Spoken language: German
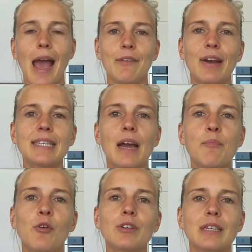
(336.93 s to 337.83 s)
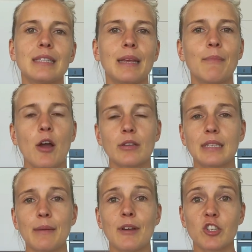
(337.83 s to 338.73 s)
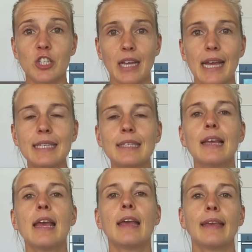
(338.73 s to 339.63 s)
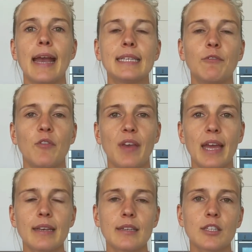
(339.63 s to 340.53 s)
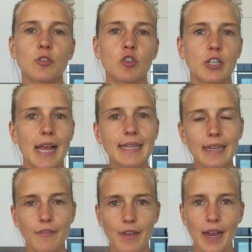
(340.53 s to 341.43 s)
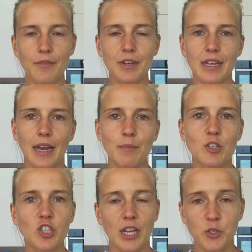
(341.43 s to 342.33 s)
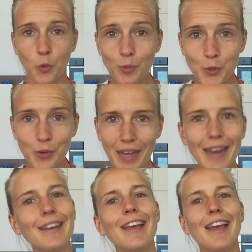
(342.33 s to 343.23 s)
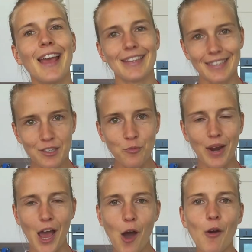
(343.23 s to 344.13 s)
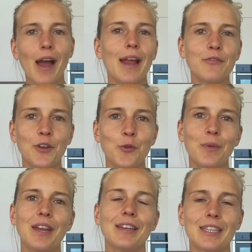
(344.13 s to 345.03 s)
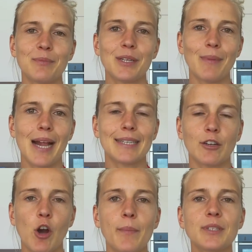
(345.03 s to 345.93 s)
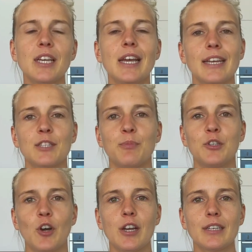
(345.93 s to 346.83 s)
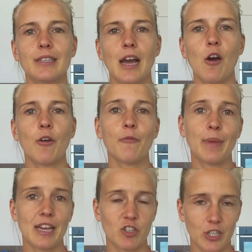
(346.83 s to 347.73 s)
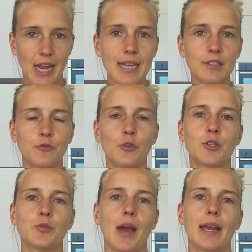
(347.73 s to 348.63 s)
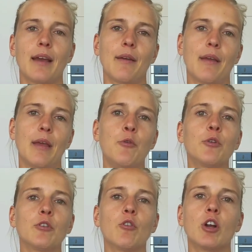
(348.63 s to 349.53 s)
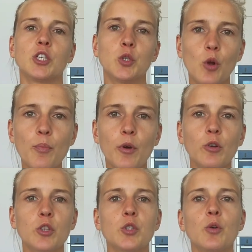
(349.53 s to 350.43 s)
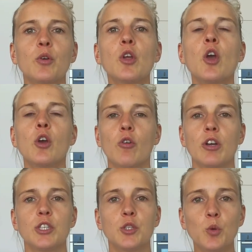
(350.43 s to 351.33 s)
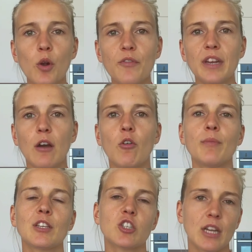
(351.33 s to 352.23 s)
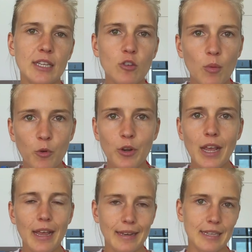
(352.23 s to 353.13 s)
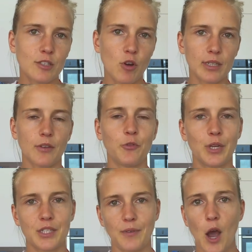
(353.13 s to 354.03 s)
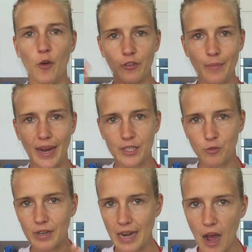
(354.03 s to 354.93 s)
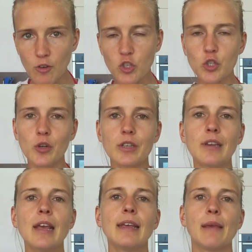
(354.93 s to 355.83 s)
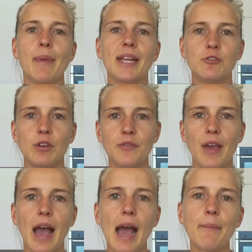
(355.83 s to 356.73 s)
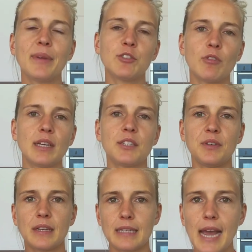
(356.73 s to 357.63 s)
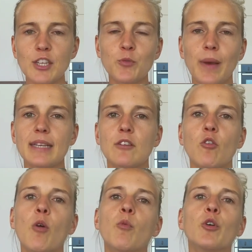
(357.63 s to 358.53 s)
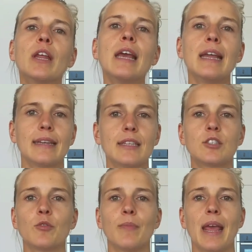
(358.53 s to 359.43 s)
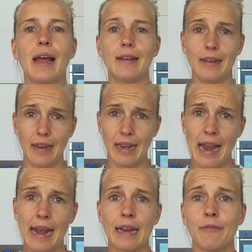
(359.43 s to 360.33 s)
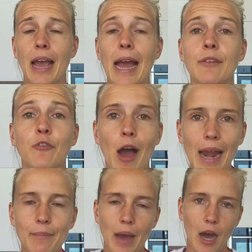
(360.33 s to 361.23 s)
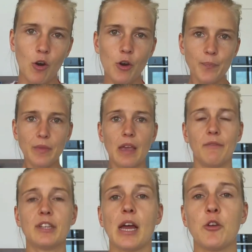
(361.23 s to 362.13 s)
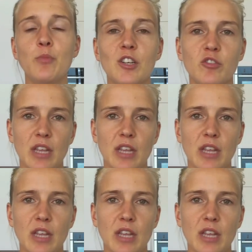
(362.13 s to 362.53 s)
Ein weiterer Punkt ist eben auch das Thema Stress. Je älter wir werden, desto schlechter werden wir darin, mit Stress umzugehen. Es ist nun mal auch ein Phänomen, das mit dem Alter kommt. Das bedeutet auch mehr Stress führt zu einer erhöhten Cortisolproduktion. Cortisol wiederum, das Stresshormon, das sorgt dafür, dass wir auch viel mehr Insulin ausschütten. Je mehr Insulin wir haben, Insulin ist wieder das einspeichernde Hormon, desto mehr lagern wir ein, vor allem auch mit einem Überschuss